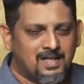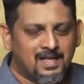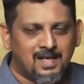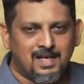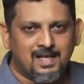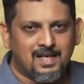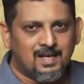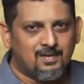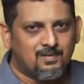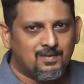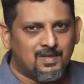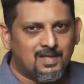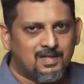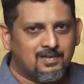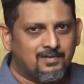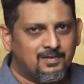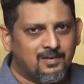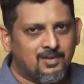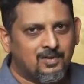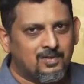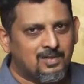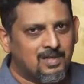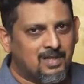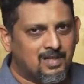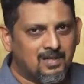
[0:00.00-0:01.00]
சென்னை கேமராஸ்
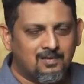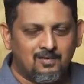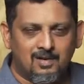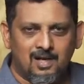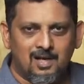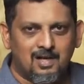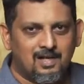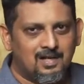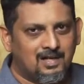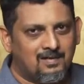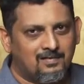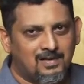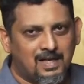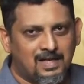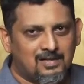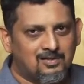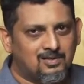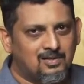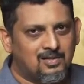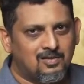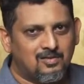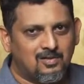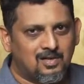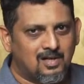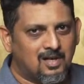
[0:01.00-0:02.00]
வினோத்தில் தான் வாங்கினேன்
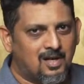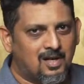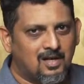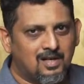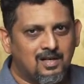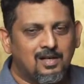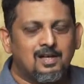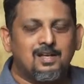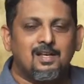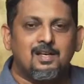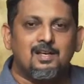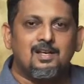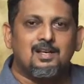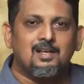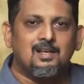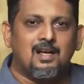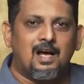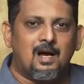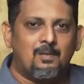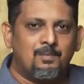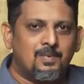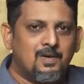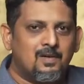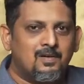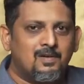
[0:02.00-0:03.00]
ஆக்சுவலாக ஒரு கார்டு
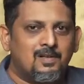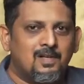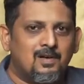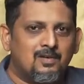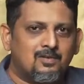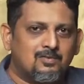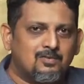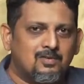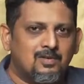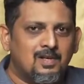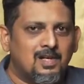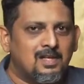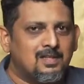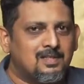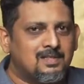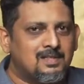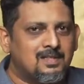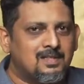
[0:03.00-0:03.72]
அப்போ வந்து அவர் சொன்னார்